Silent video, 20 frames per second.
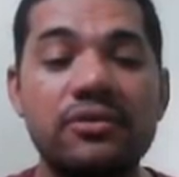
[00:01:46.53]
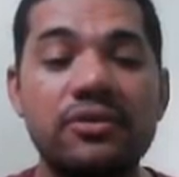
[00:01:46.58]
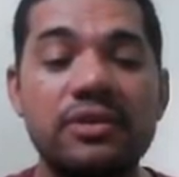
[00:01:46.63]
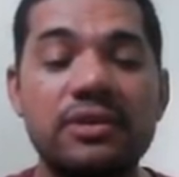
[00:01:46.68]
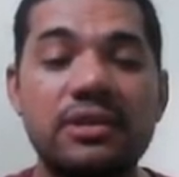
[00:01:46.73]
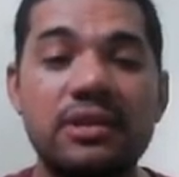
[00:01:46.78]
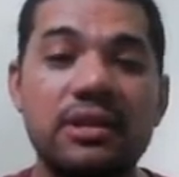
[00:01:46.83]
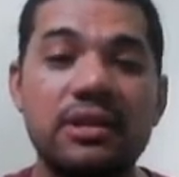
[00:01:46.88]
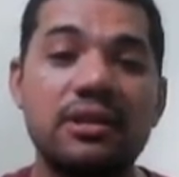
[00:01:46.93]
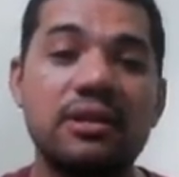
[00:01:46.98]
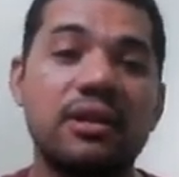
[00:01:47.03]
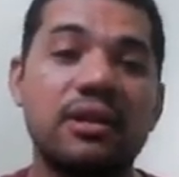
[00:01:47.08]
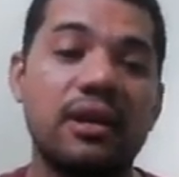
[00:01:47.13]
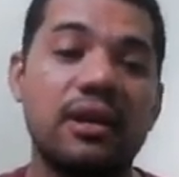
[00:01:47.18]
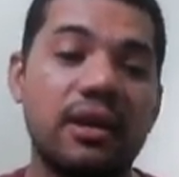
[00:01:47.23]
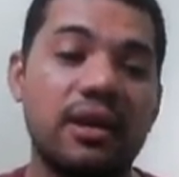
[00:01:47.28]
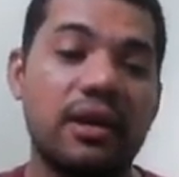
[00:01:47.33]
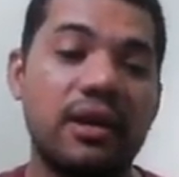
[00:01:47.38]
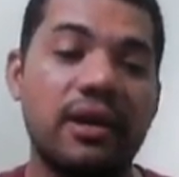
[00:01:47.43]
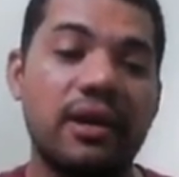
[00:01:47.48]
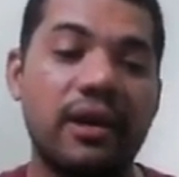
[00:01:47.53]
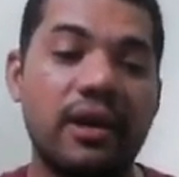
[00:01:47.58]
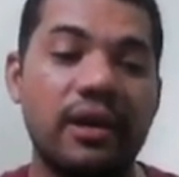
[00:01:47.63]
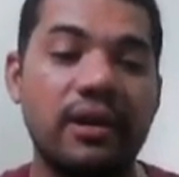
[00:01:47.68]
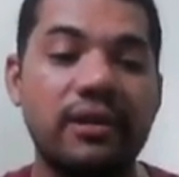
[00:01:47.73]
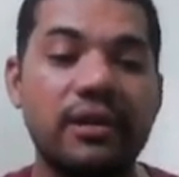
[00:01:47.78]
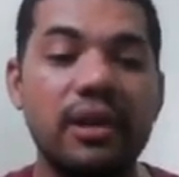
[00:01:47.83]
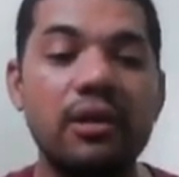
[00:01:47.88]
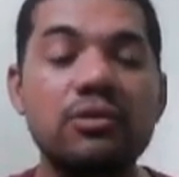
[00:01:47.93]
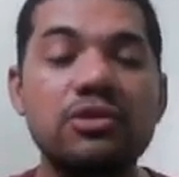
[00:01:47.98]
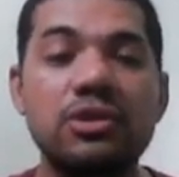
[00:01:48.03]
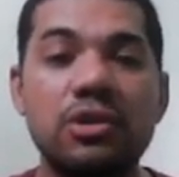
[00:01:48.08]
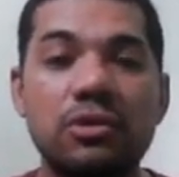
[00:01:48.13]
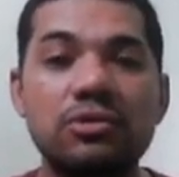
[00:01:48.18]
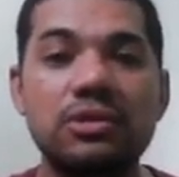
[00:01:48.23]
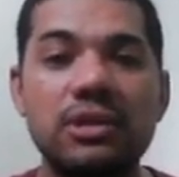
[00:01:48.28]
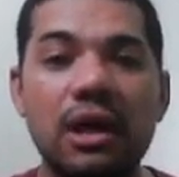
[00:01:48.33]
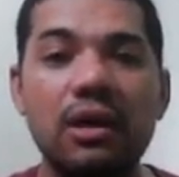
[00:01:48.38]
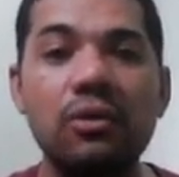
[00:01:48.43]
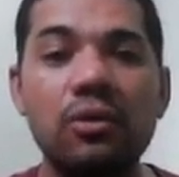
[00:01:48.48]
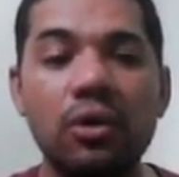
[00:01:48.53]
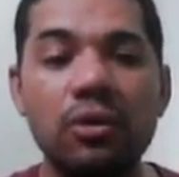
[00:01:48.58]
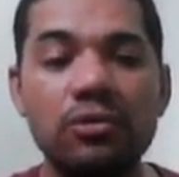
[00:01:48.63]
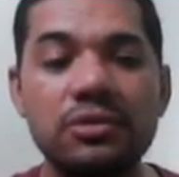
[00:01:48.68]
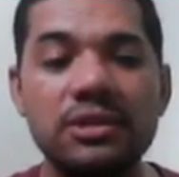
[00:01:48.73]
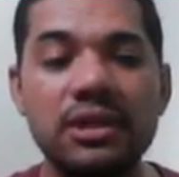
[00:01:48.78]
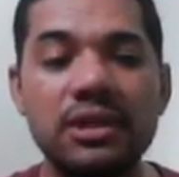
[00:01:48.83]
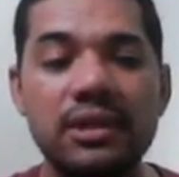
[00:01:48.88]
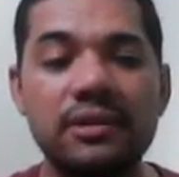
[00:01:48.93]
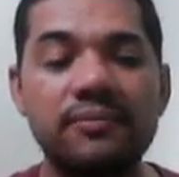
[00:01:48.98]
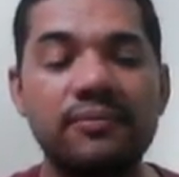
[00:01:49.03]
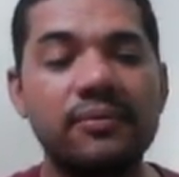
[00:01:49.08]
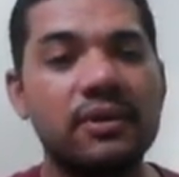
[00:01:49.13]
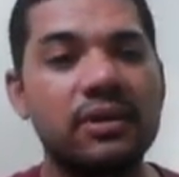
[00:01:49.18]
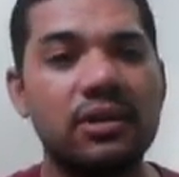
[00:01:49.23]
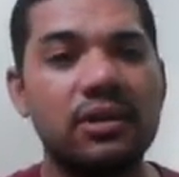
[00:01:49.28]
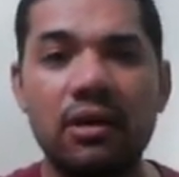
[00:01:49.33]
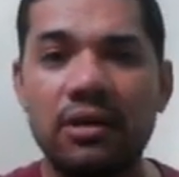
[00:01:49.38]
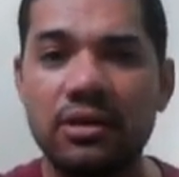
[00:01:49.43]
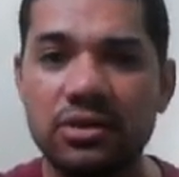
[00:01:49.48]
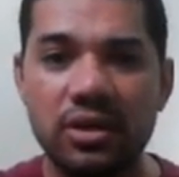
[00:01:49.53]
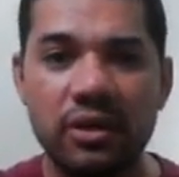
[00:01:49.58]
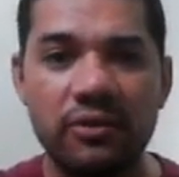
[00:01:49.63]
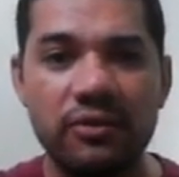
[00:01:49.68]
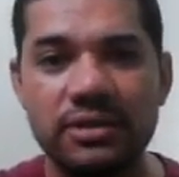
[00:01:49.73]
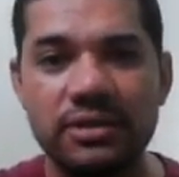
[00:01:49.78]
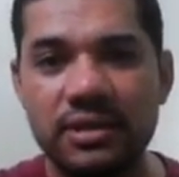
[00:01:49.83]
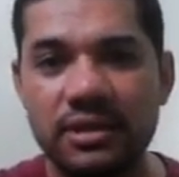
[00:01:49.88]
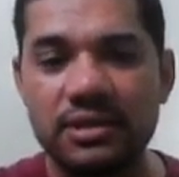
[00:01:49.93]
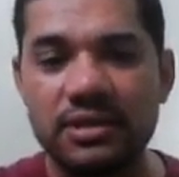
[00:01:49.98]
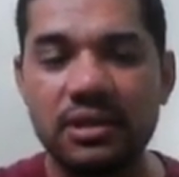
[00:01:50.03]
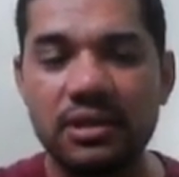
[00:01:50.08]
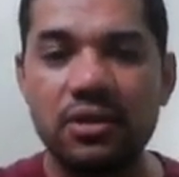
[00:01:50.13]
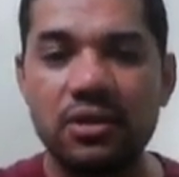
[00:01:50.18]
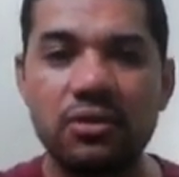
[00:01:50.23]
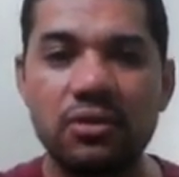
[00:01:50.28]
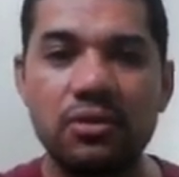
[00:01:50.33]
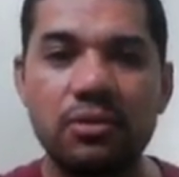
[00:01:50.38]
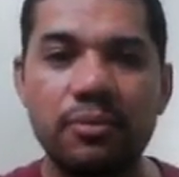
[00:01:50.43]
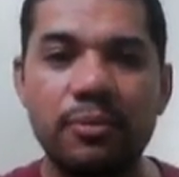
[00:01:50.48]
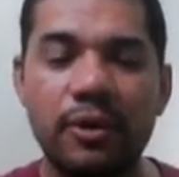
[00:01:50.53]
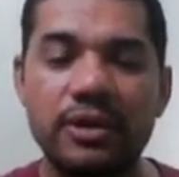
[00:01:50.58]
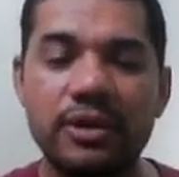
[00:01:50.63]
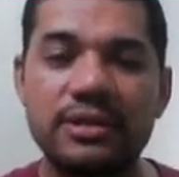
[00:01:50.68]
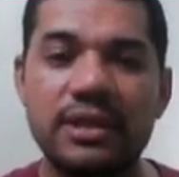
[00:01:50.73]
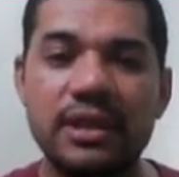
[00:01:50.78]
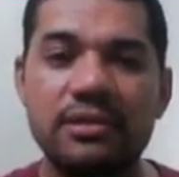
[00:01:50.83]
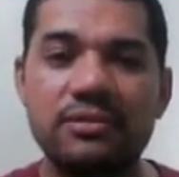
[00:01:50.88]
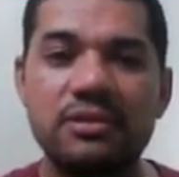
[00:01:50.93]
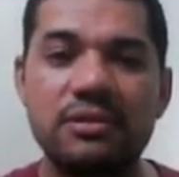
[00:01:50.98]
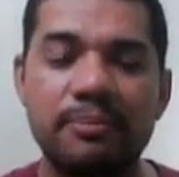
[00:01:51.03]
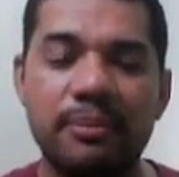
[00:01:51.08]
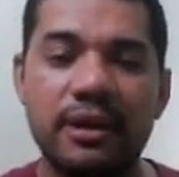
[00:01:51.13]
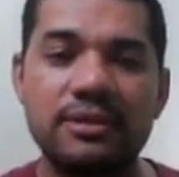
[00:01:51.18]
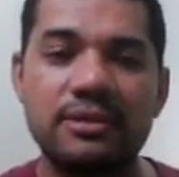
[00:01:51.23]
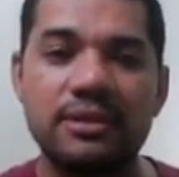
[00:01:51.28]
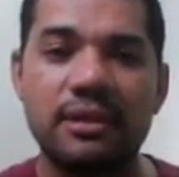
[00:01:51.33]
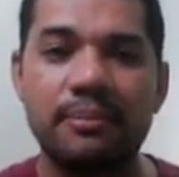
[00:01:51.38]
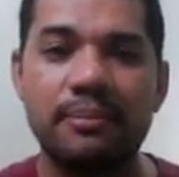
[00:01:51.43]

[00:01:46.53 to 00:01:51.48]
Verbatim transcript: você é, tem os seus downloads aí. Então é só você seguir o processo de passo a